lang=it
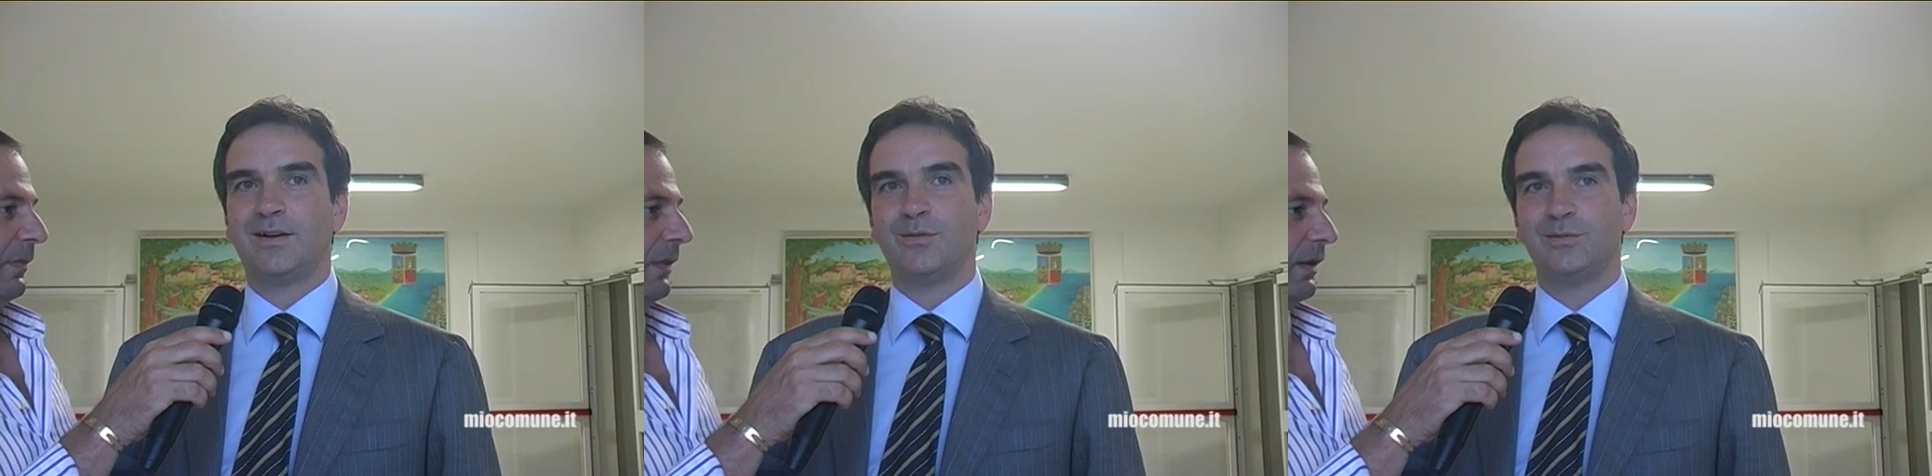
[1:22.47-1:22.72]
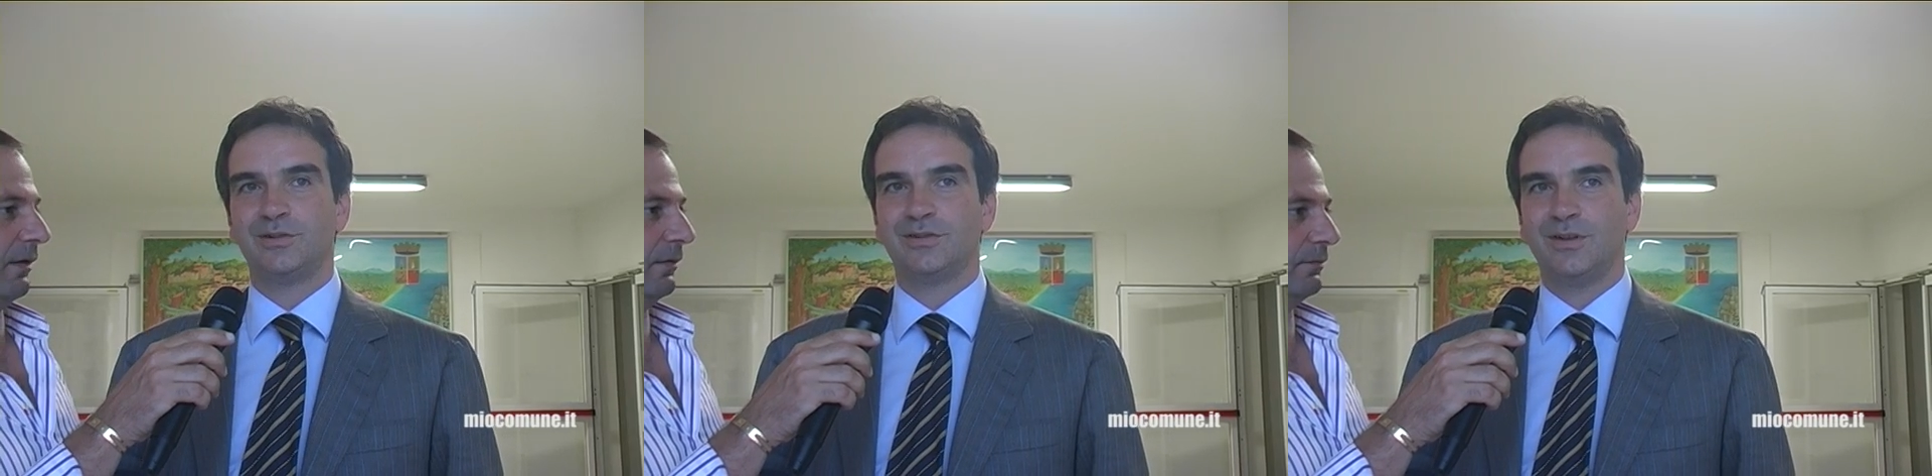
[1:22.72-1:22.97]
della
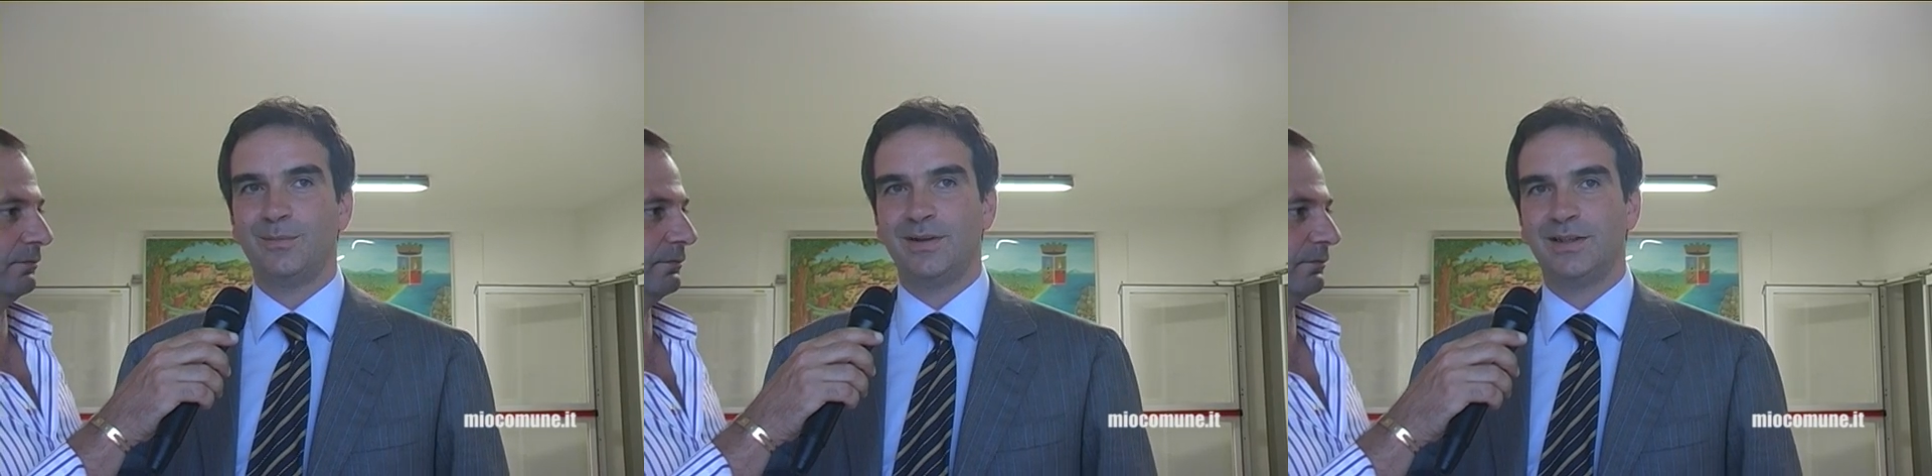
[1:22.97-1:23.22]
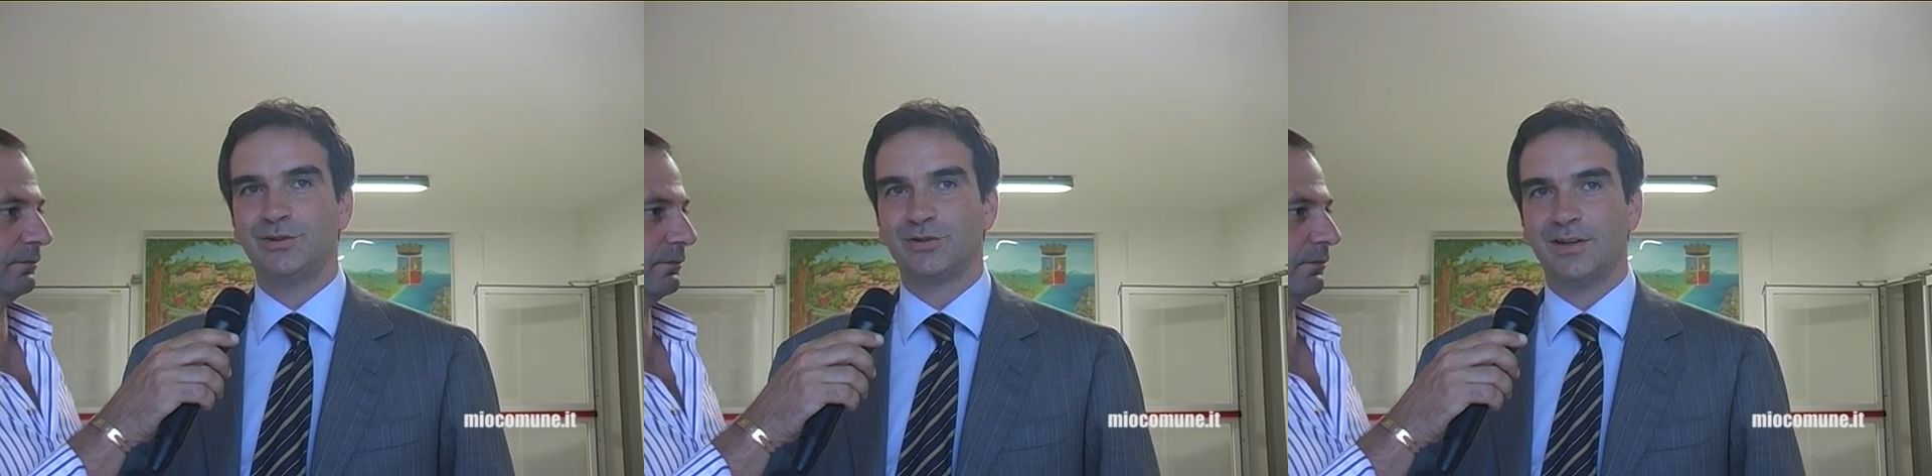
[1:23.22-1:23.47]
Commissione
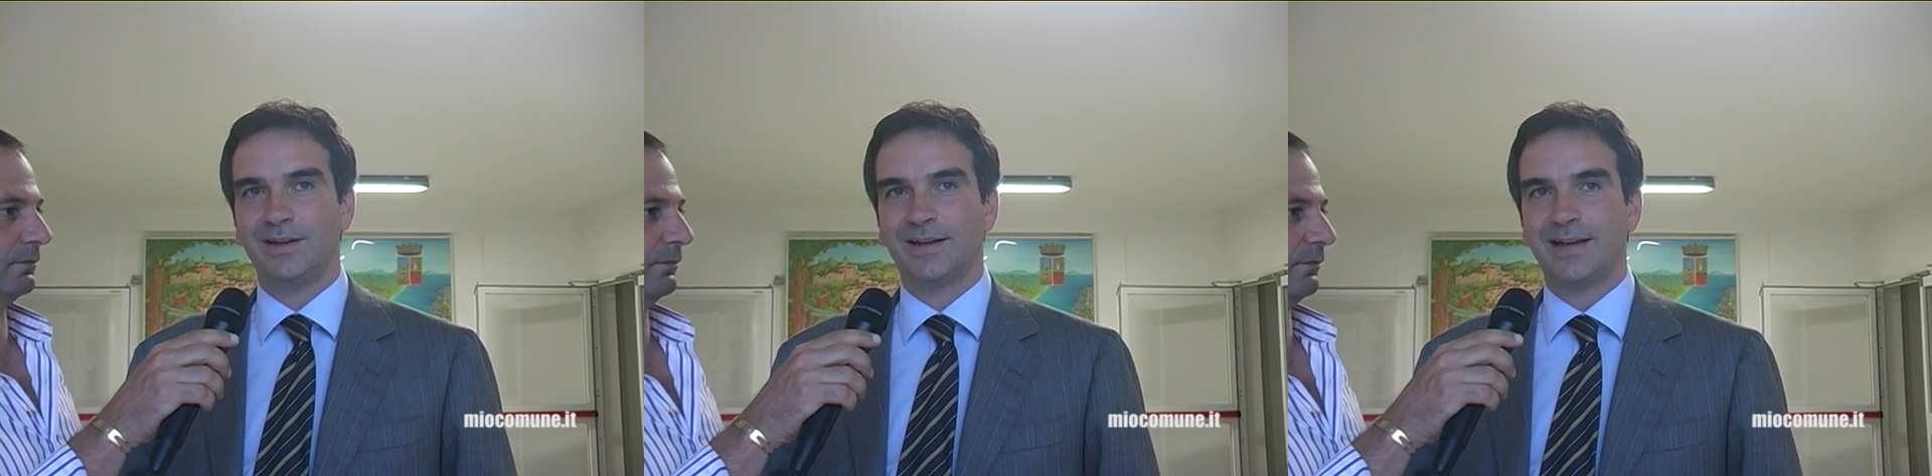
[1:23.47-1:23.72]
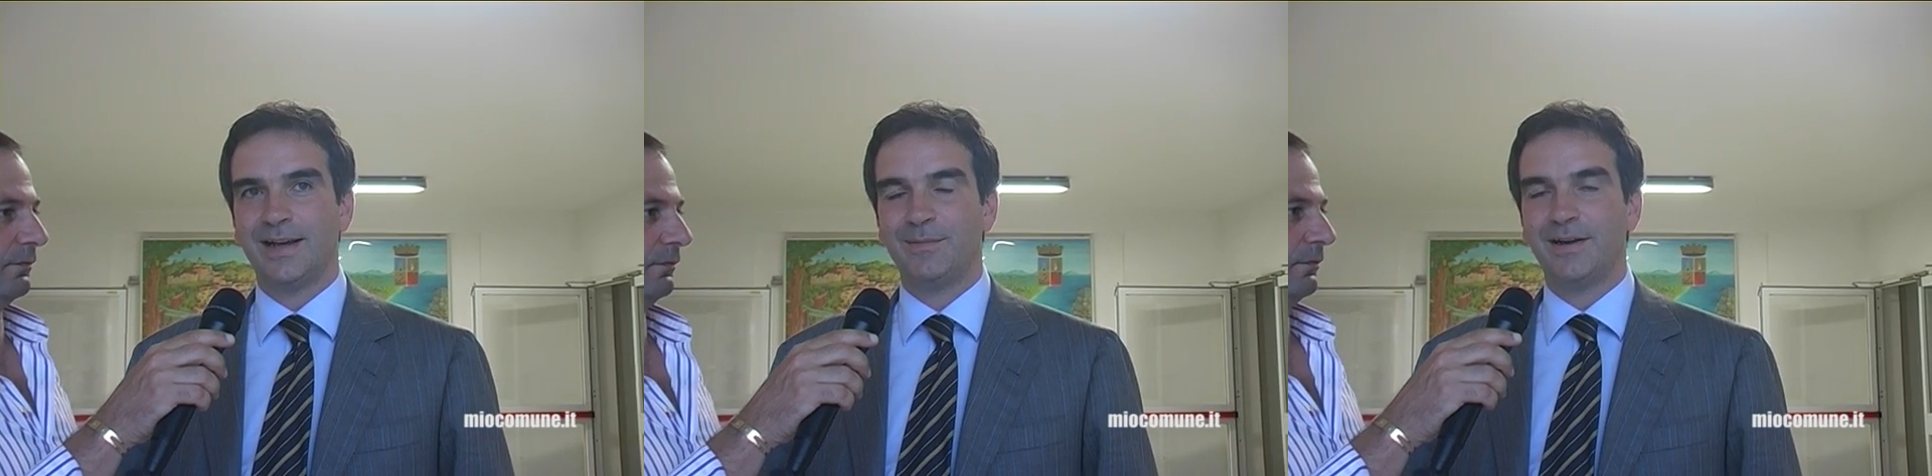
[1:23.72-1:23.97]
Bilancio
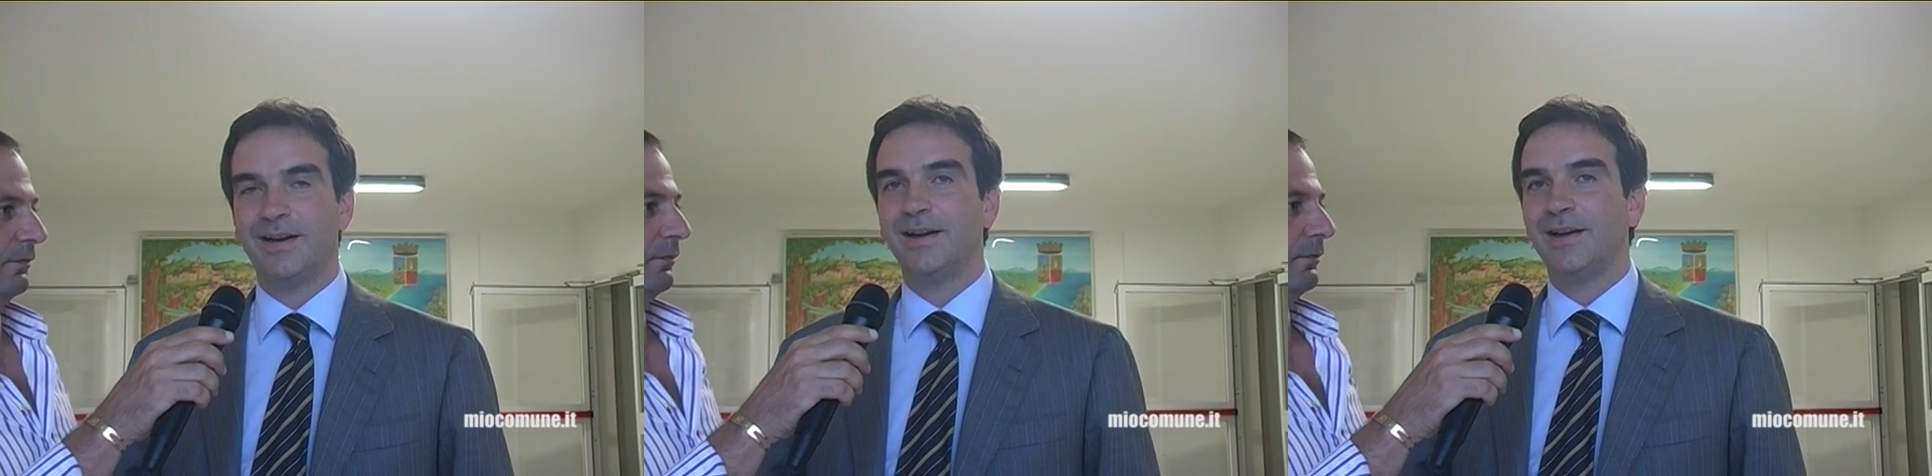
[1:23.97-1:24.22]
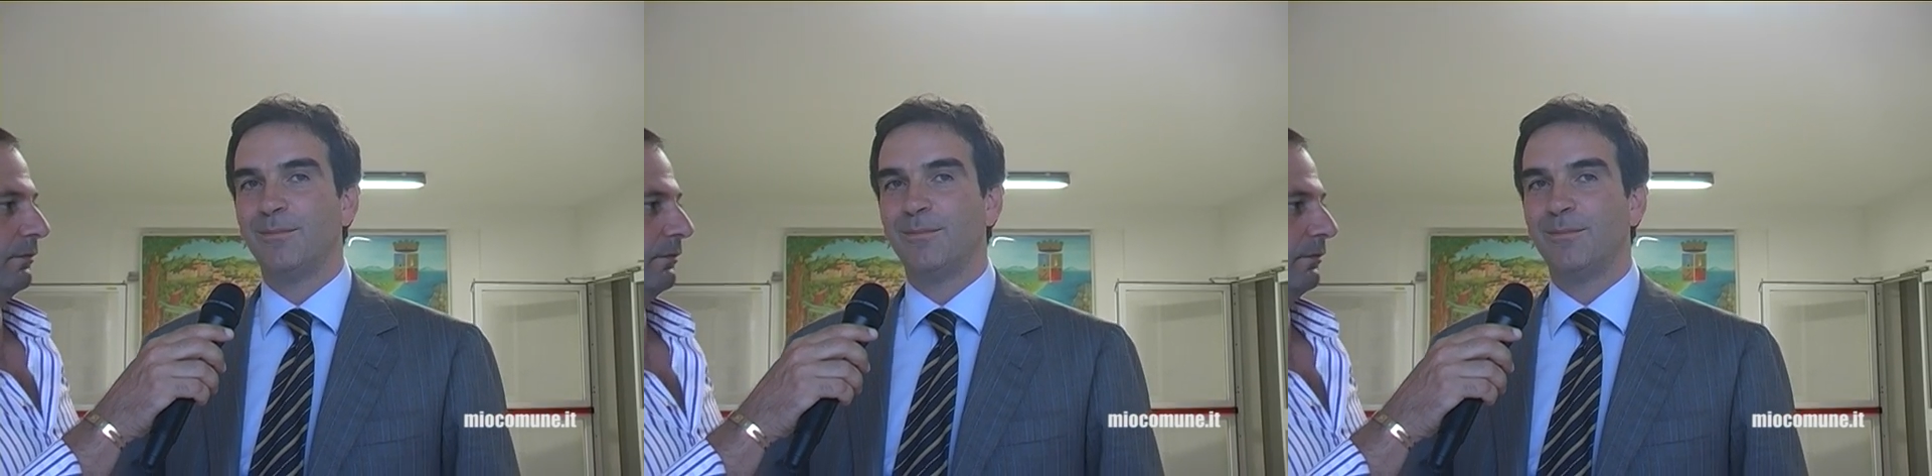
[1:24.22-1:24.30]
della Camera,